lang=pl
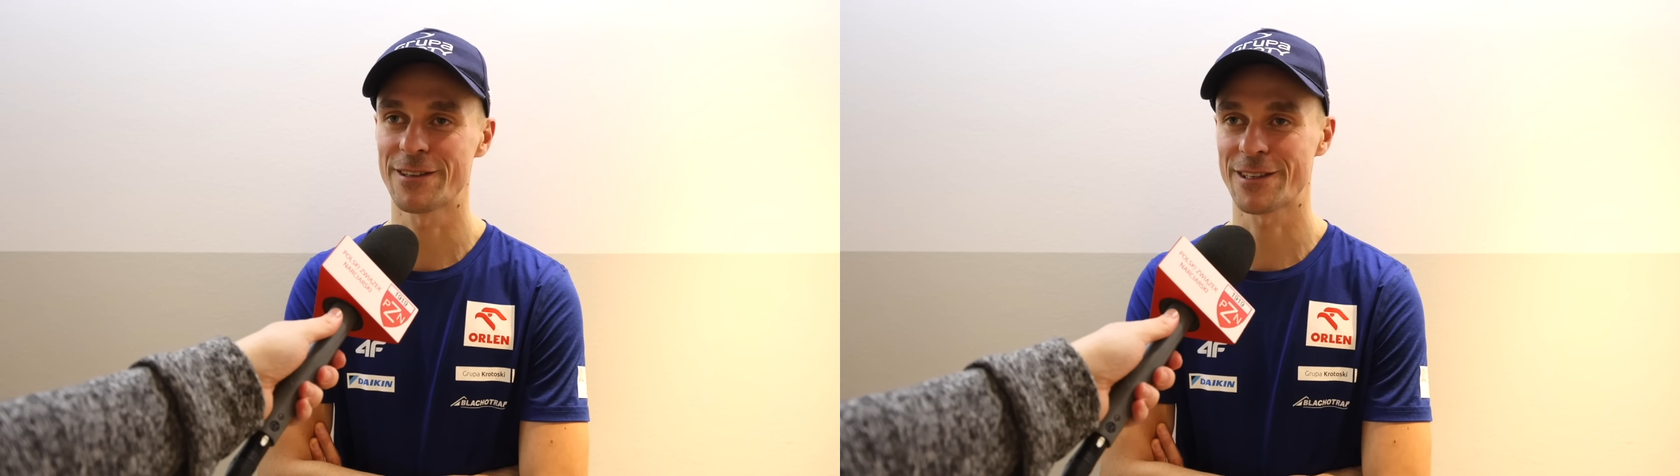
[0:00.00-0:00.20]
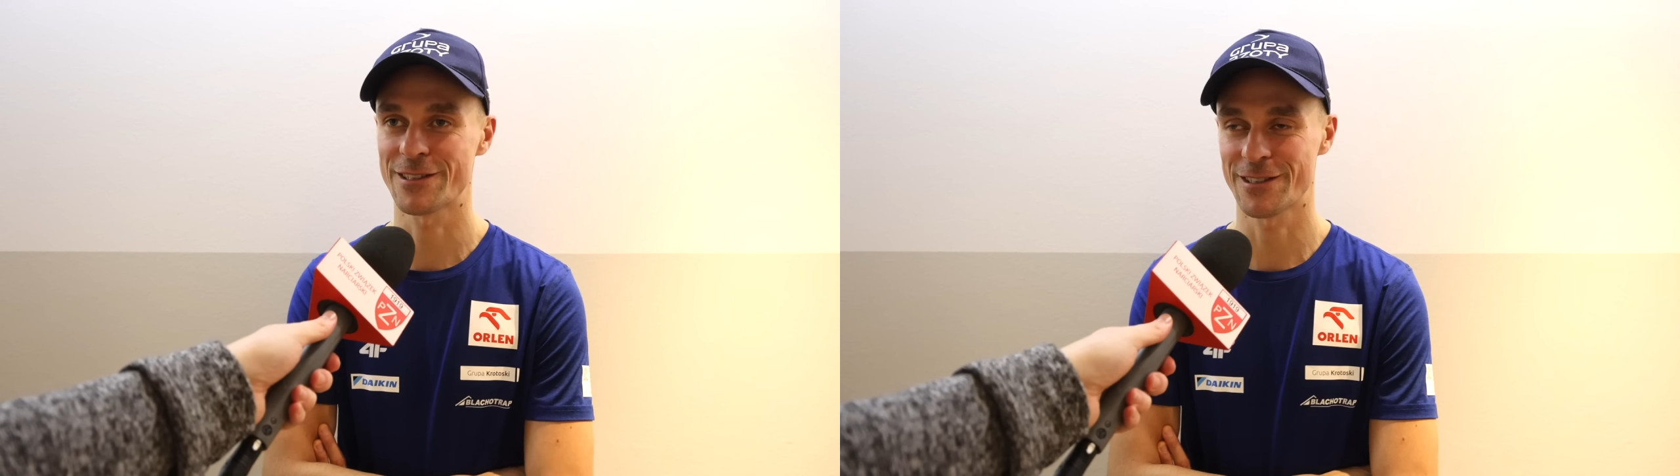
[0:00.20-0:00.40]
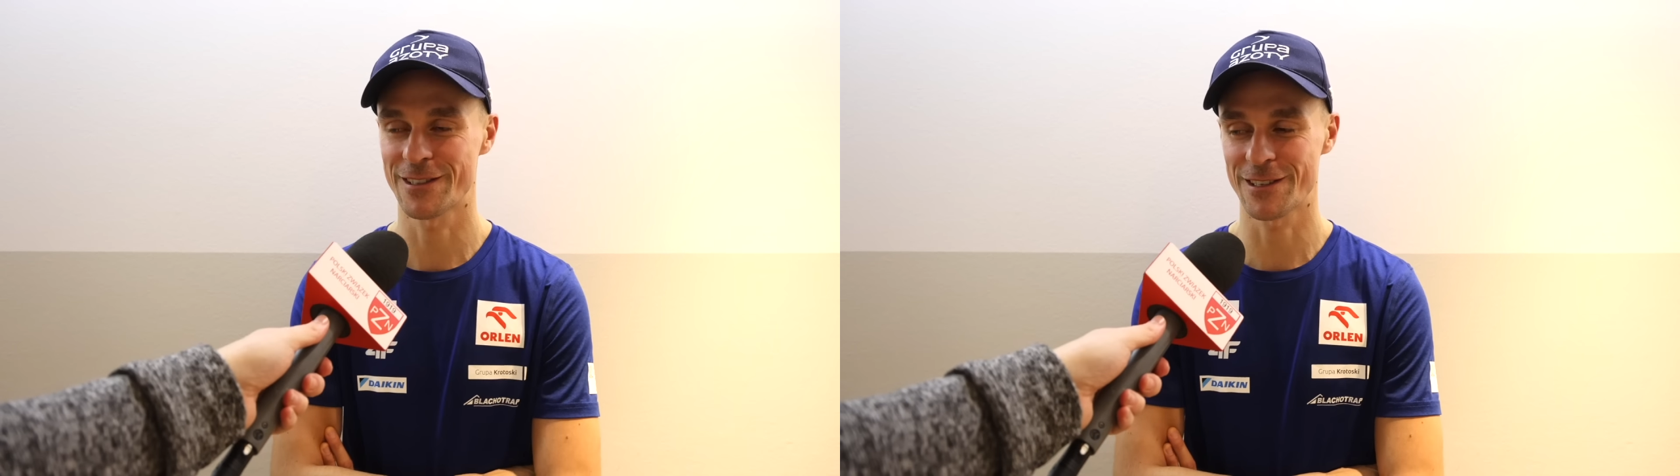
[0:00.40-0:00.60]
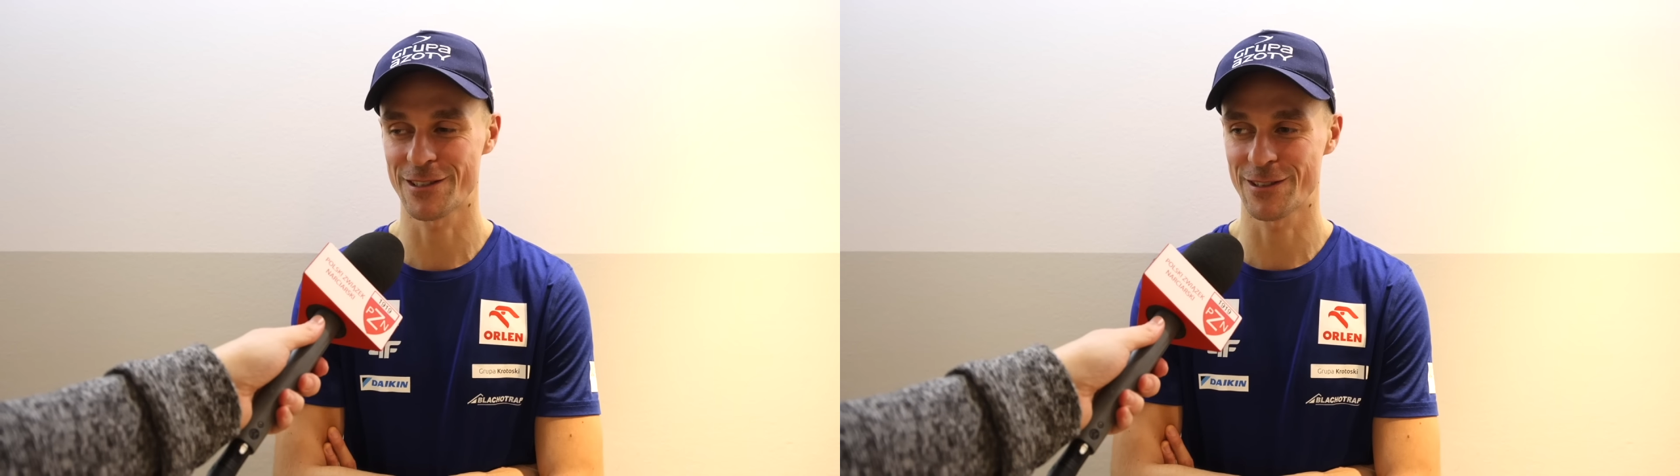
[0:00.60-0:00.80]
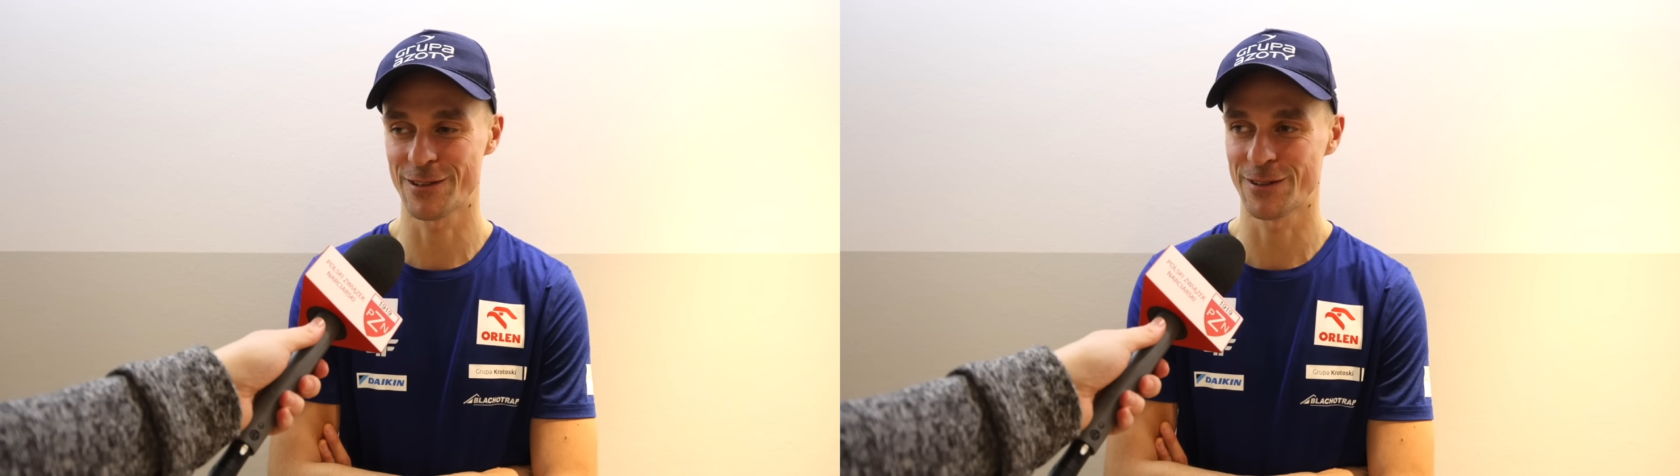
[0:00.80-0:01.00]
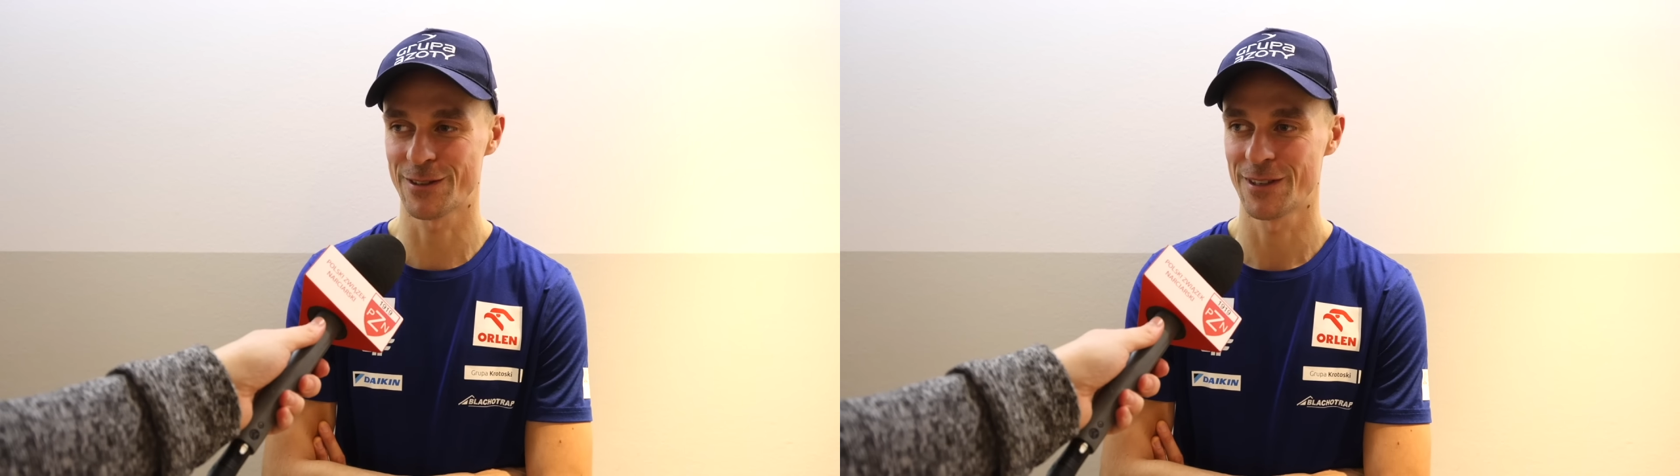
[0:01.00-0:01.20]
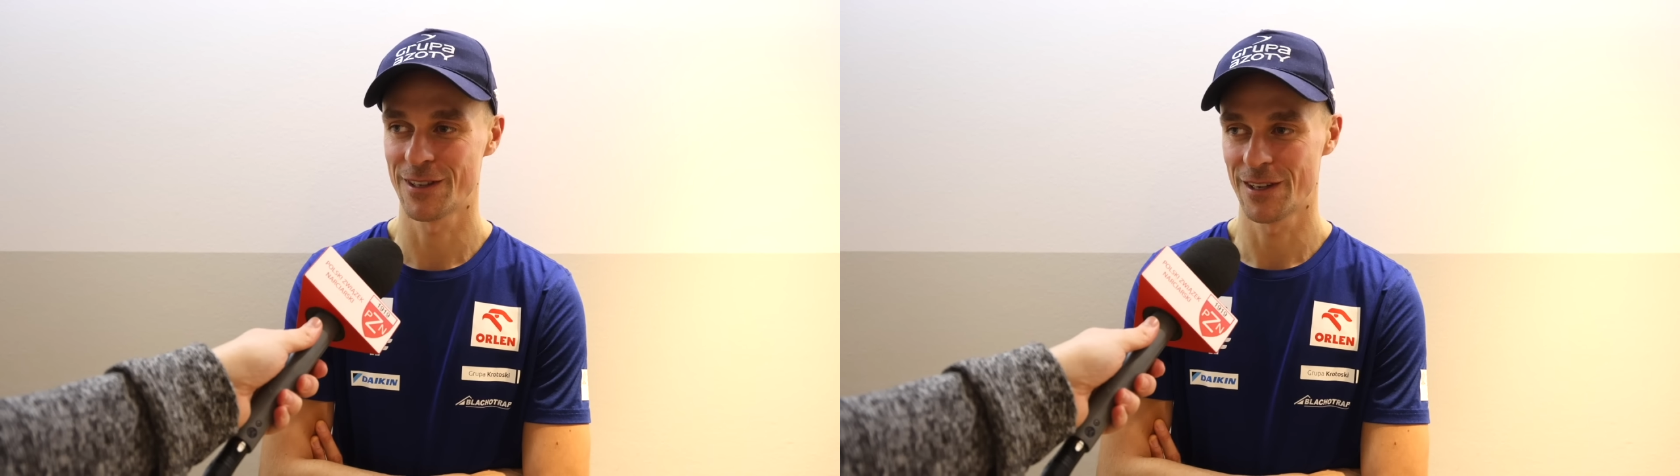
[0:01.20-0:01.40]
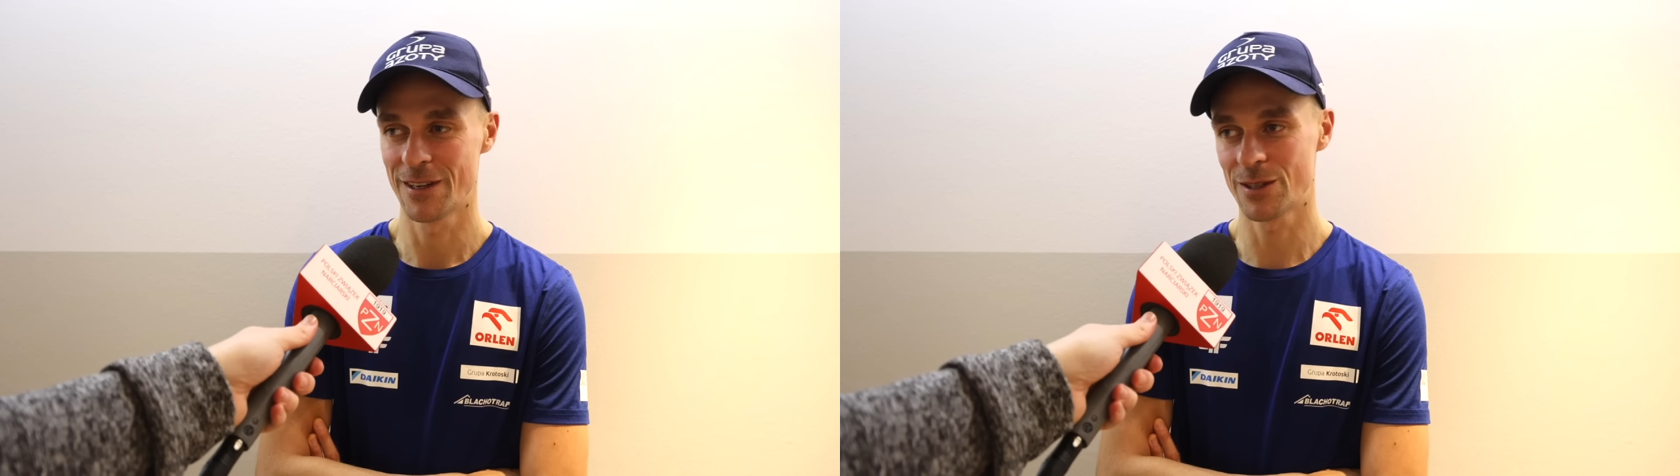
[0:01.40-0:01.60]
Także, także to,
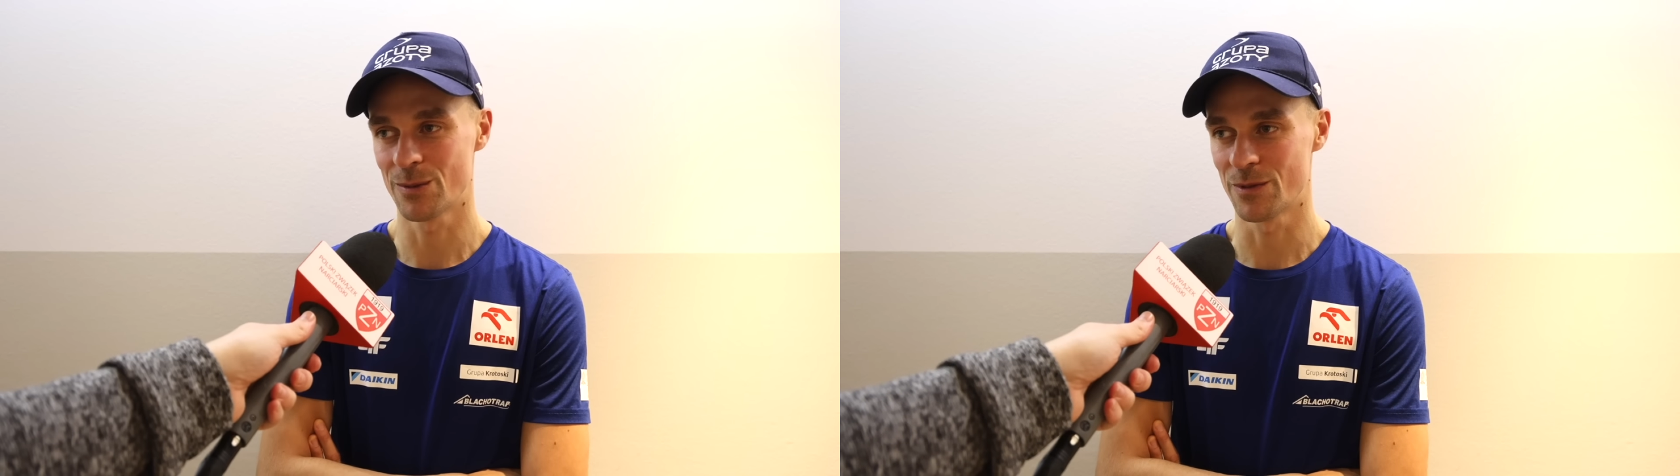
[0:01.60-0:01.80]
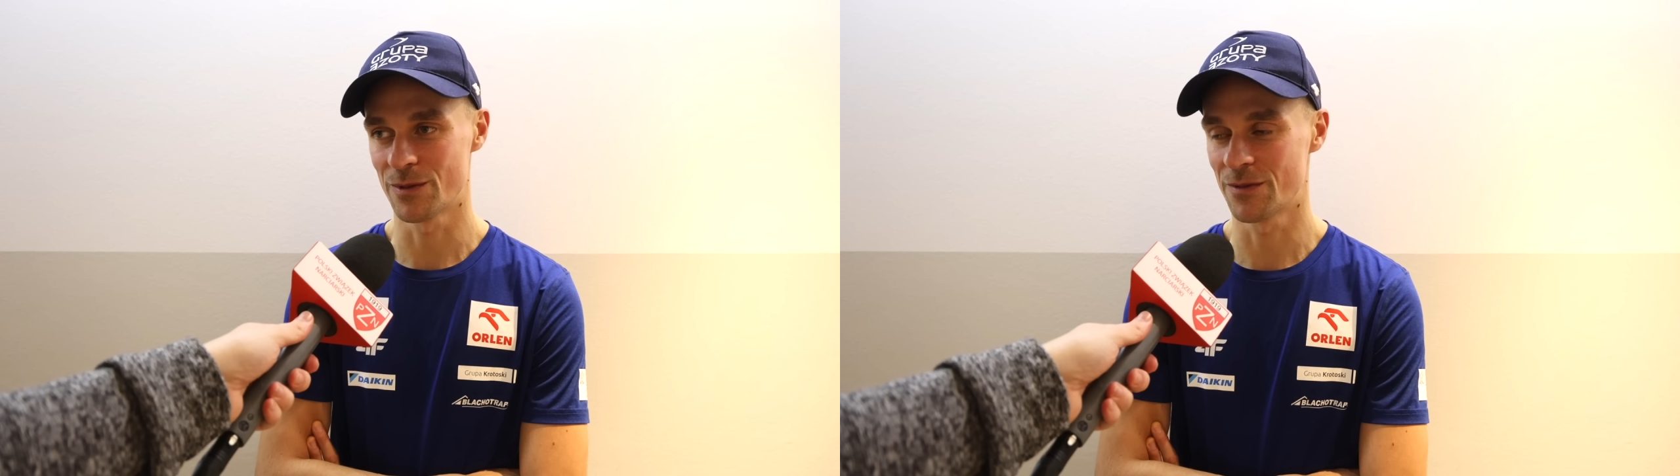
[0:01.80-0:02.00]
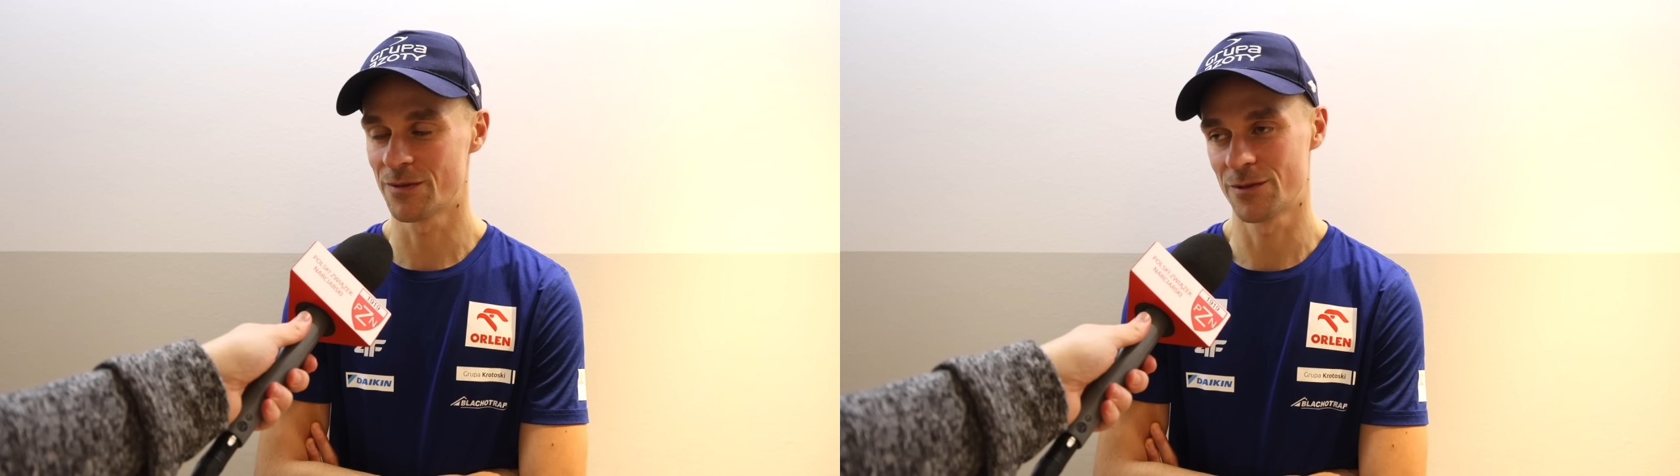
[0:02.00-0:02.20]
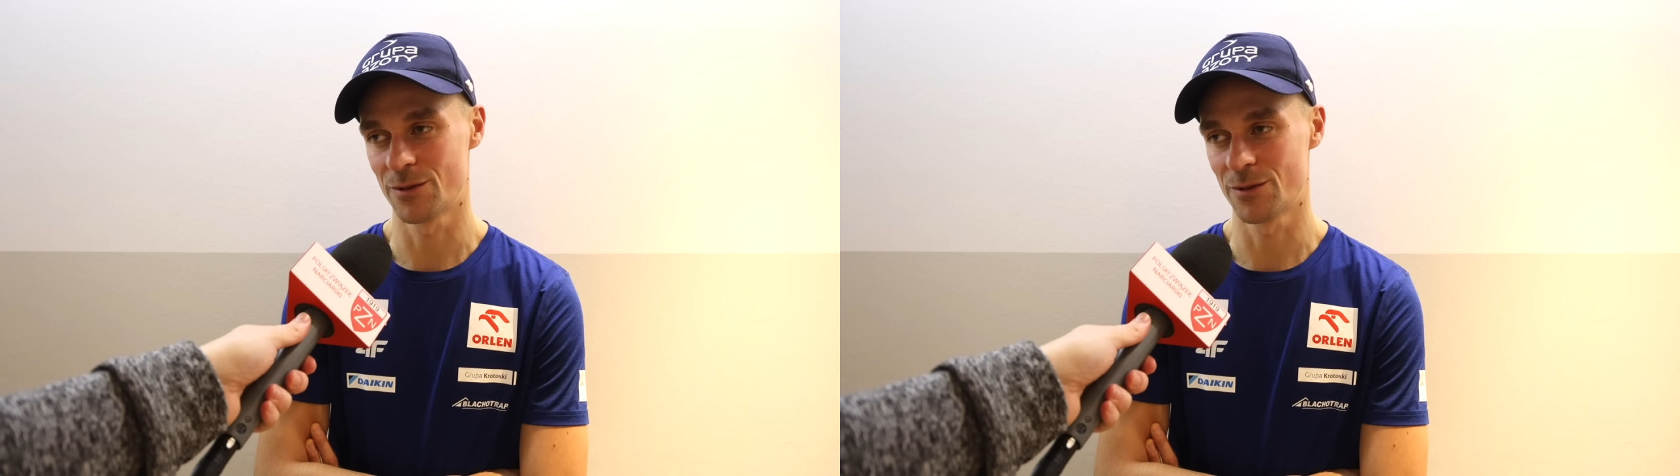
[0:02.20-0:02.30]
to mi w